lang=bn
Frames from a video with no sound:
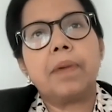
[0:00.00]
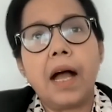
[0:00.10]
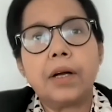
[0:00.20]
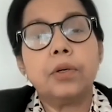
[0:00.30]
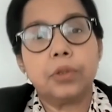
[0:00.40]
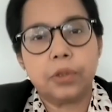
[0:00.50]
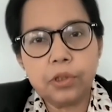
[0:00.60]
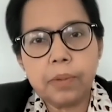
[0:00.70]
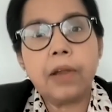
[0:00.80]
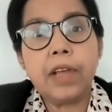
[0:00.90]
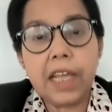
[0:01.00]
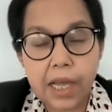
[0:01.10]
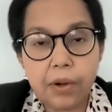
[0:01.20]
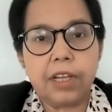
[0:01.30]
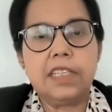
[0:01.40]
ভাগ্য অত্যন্ত ভালো এই
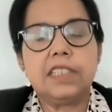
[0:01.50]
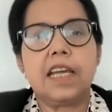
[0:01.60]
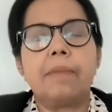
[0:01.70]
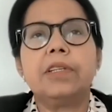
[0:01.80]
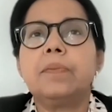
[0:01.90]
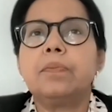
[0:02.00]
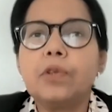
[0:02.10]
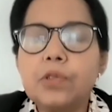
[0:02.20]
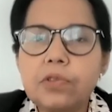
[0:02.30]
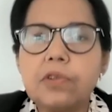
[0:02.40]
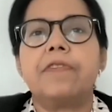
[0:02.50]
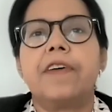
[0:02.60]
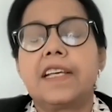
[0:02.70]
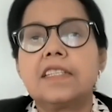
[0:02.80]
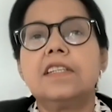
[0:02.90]
কারণে যে আমাদের প্রচুর
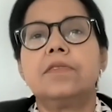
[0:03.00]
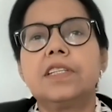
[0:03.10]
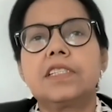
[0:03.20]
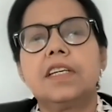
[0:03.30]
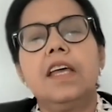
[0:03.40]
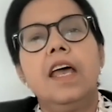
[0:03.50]
ভ্যাকসিন রয়েছে